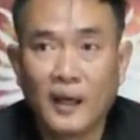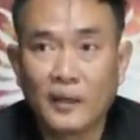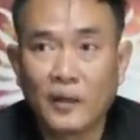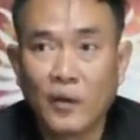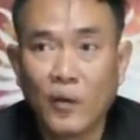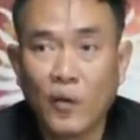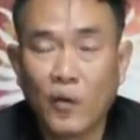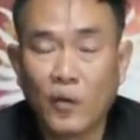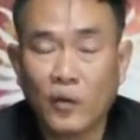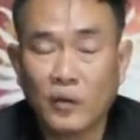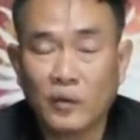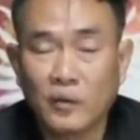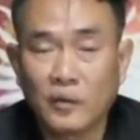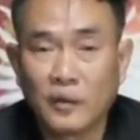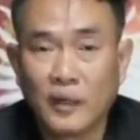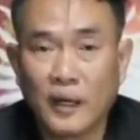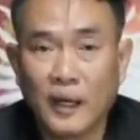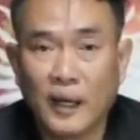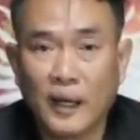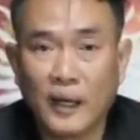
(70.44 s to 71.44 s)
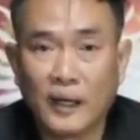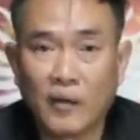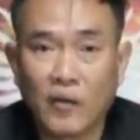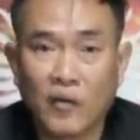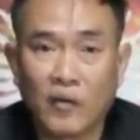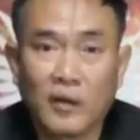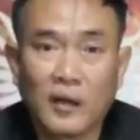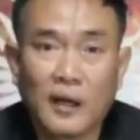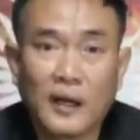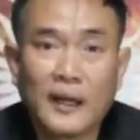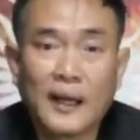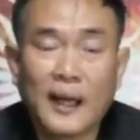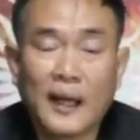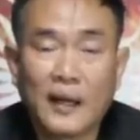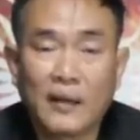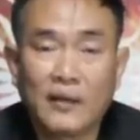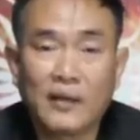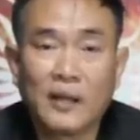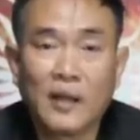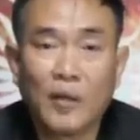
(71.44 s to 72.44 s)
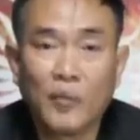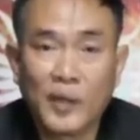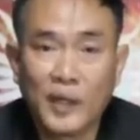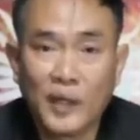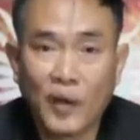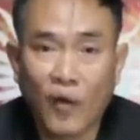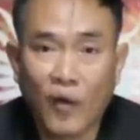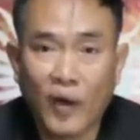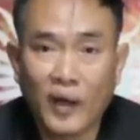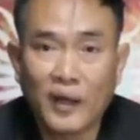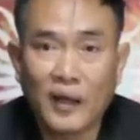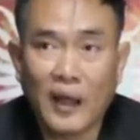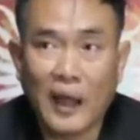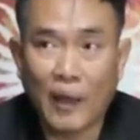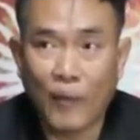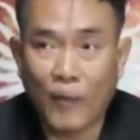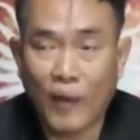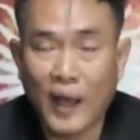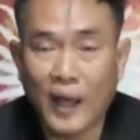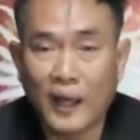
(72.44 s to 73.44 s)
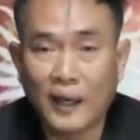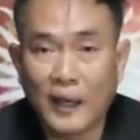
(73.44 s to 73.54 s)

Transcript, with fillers: โชคอของลัคนาราศีเรามีน้อยแต่ว่า